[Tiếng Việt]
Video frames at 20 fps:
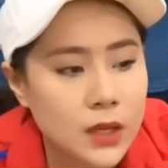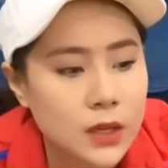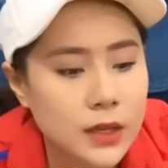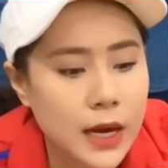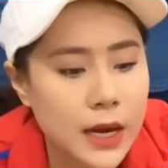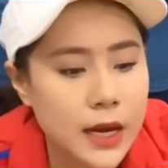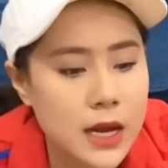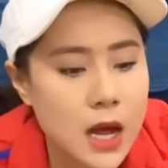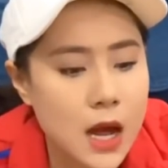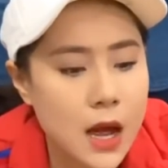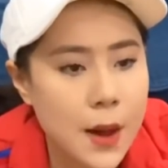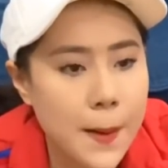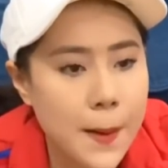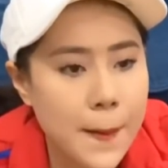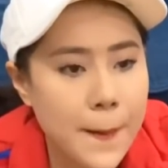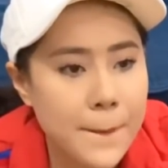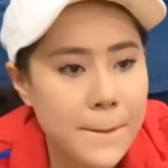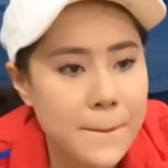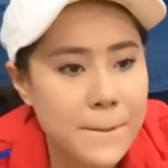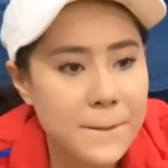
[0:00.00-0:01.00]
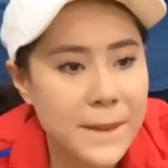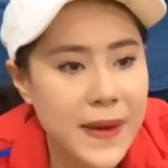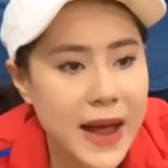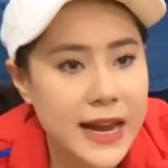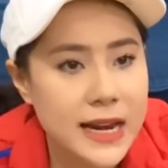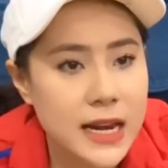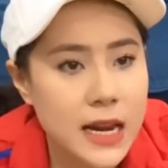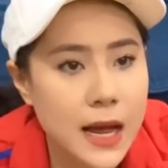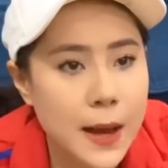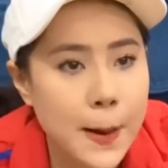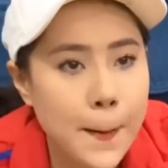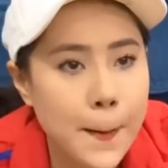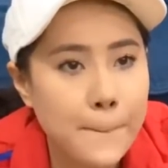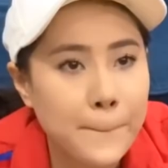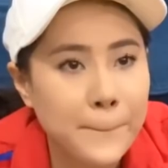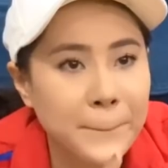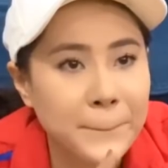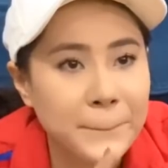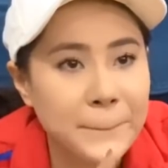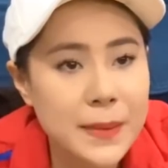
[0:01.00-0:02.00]
ngày à, mai là
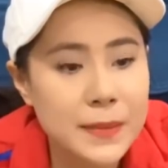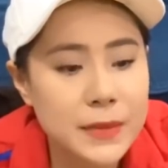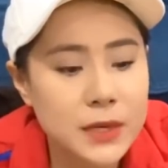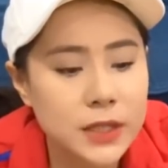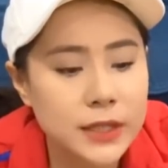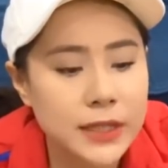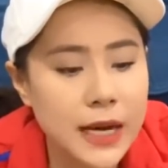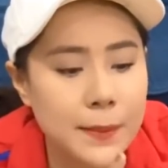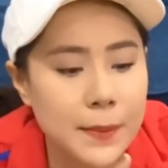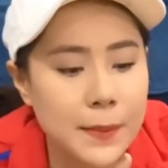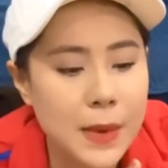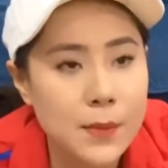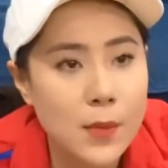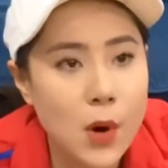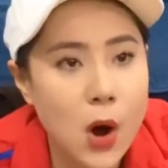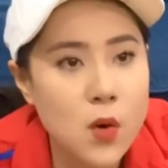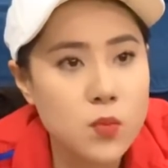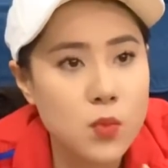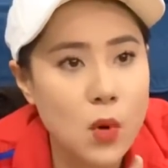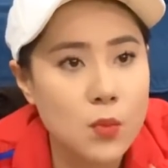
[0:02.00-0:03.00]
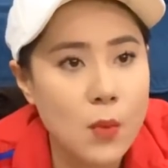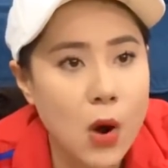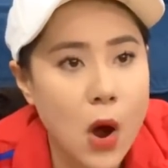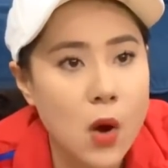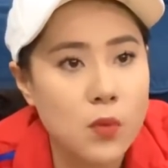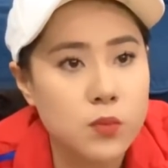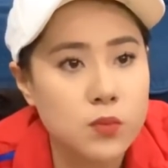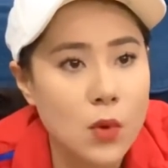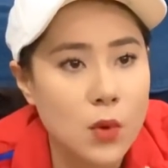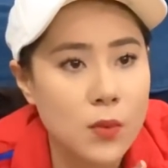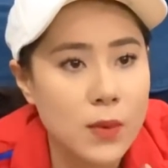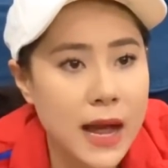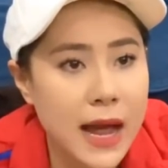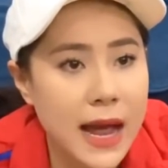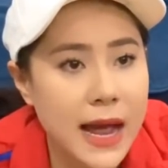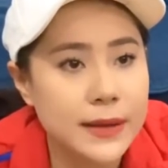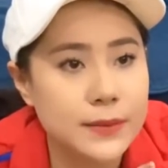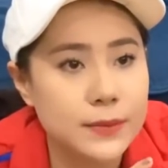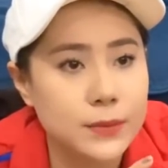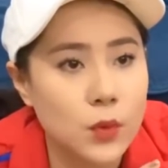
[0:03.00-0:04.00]
30 nè 31 mùng 1 mùng
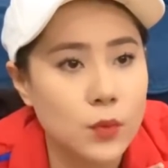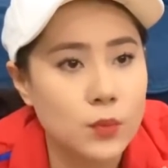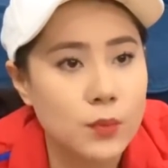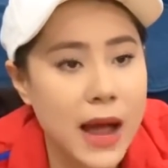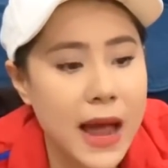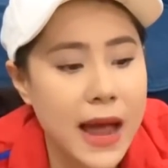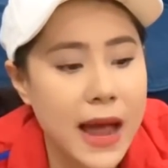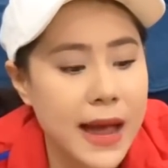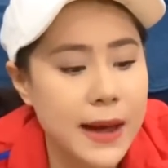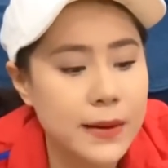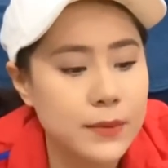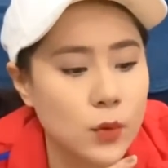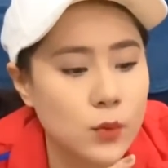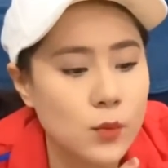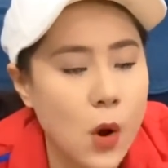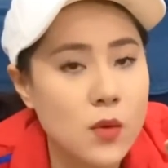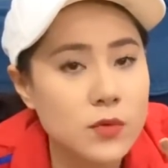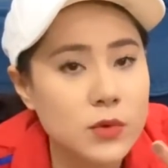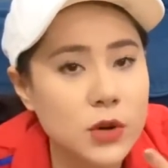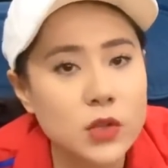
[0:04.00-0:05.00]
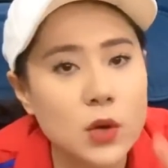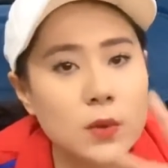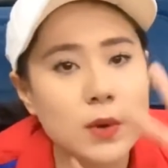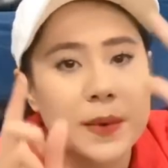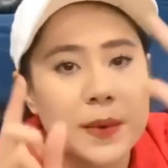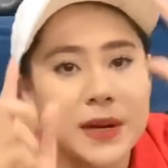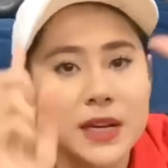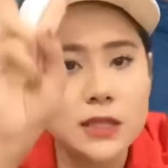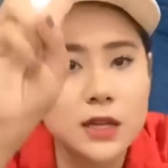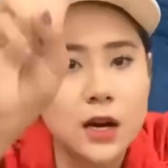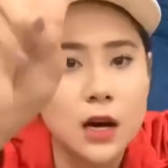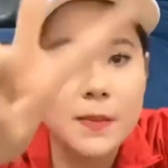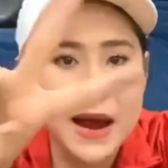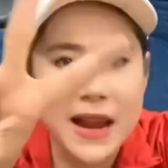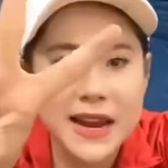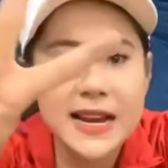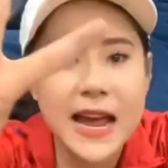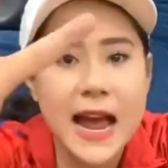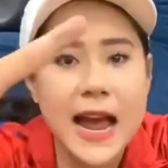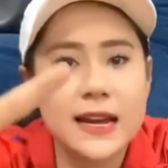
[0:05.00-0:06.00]
2 mùng 3 mùng 4 nói chung là mình sẽ ở
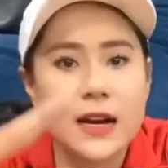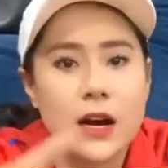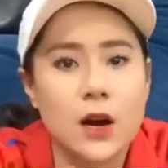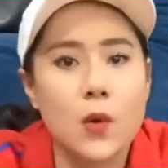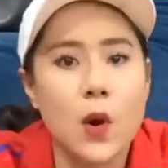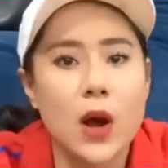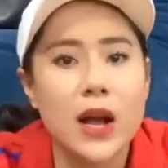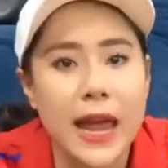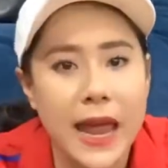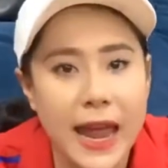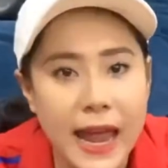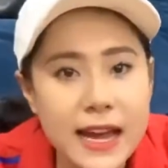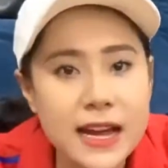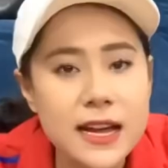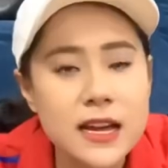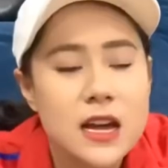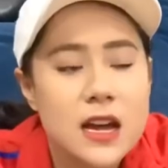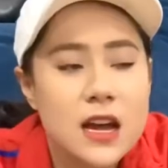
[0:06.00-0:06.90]
7 ngày ở Quảng Ngã